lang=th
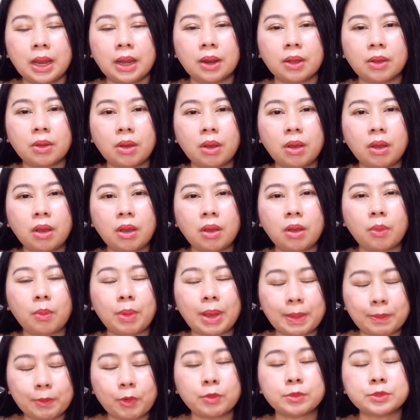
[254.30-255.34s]
แล้วก็ค
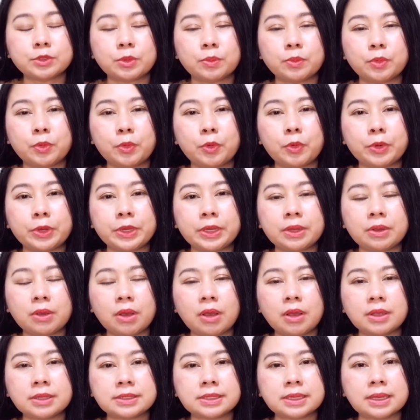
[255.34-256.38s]
วามอมชมพูนี้
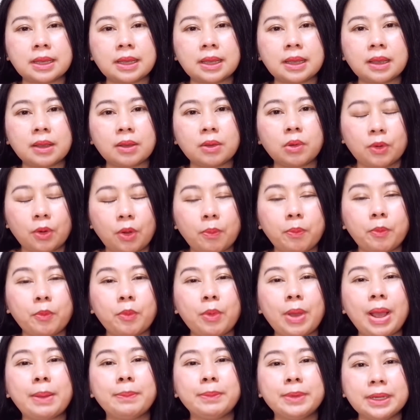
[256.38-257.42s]
ก็จะกลบ
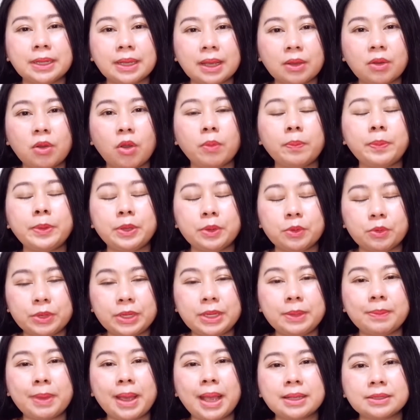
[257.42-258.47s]
ความเหลืองของผิว
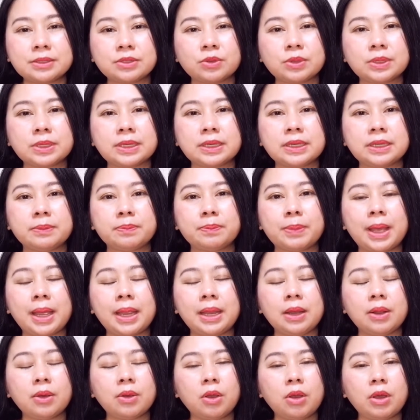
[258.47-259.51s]
ที่มากจนเกินไป
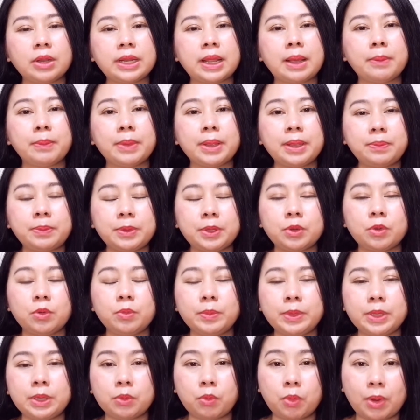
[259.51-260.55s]
แล้วก็ทำให้ผิว
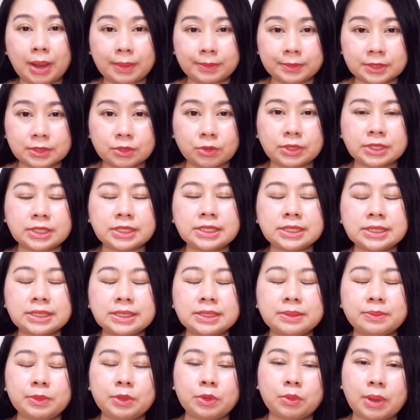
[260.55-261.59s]
มีความสดชื่
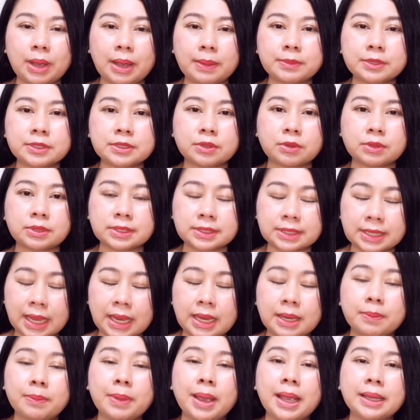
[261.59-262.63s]
น มีความสดใส
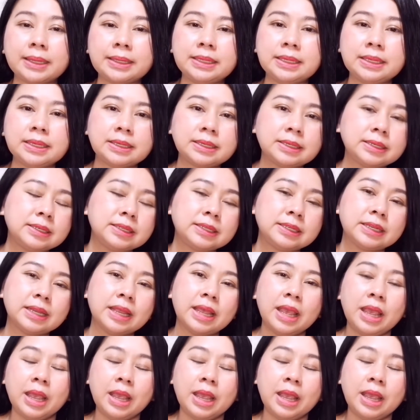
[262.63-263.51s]
มากยิ่งขึ้น